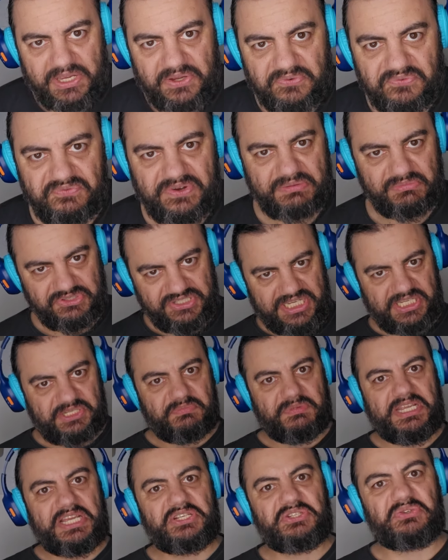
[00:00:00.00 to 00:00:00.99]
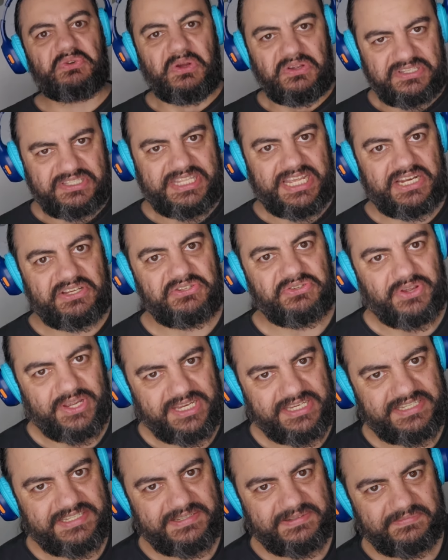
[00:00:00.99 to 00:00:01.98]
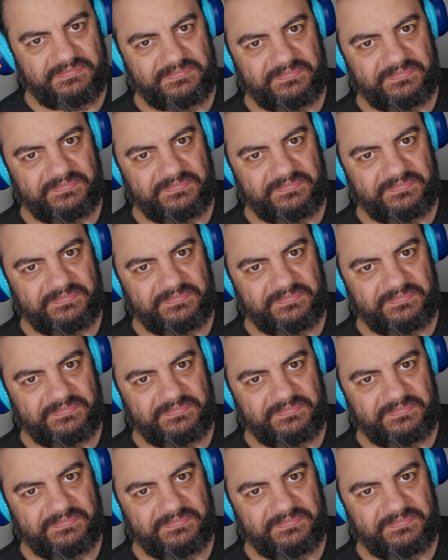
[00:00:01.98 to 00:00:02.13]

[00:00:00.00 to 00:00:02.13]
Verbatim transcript: bem, vamos às minhas considerações.